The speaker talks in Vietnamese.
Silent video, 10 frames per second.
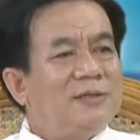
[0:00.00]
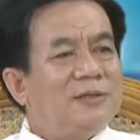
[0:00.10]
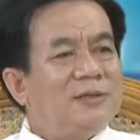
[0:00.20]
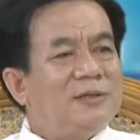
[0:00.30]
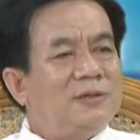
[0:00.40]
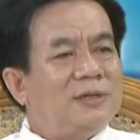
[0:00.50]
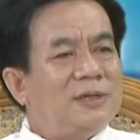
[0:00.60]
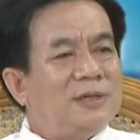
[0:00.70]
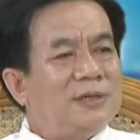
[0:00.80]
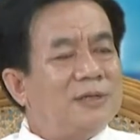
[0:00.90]
rồi
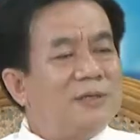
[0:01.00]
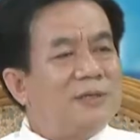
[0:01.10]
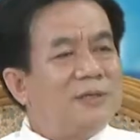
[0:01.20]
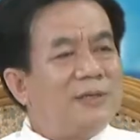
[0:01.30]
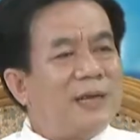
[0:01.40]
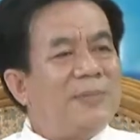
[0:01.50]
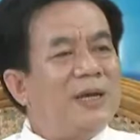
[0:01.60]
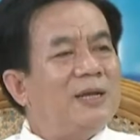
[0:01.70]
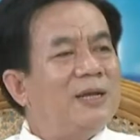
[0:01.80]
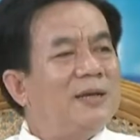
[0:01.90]
à, đặc
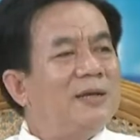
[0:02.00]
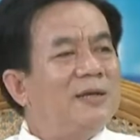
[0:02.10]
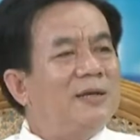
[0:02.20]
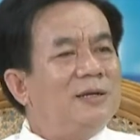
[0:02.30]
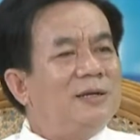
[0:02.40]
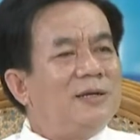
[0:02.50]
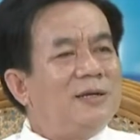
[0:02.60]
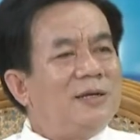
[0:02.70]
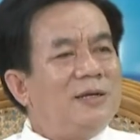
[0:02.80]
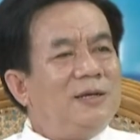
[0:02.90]
biệt là
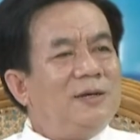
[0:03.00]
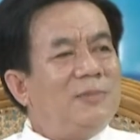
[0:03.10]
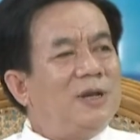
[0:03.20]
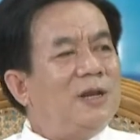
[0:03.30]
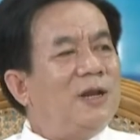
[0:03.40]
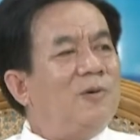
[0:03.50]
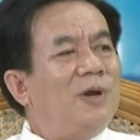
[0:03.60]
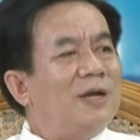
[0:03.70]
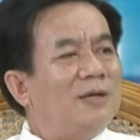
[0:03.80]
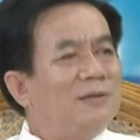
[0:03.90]
cái bình lọ
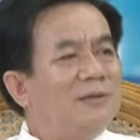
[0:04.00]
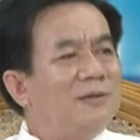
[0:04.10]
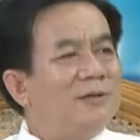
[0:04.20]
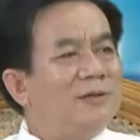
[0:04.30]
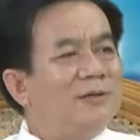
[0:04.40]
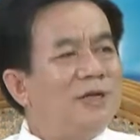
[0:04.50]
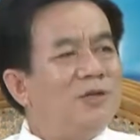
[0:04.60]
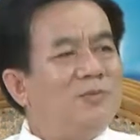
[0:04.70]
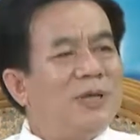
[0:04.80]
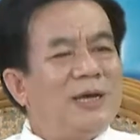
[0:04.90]
hoa dân
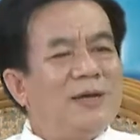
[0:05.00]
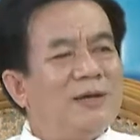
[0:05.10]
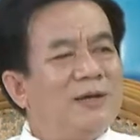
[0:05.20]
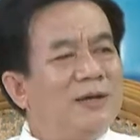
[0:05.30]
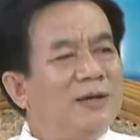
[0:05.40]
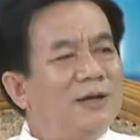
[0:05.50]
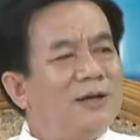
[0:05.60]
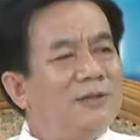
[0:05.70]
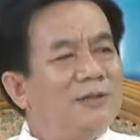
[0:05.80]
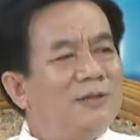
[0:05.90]
chúng ta
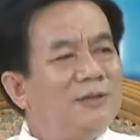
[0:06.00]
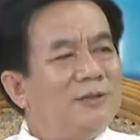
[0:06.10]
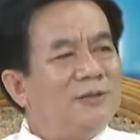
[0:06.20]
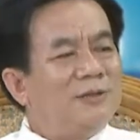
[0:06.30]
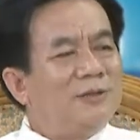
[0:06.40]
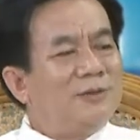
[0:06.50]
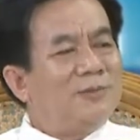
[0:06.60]
có tục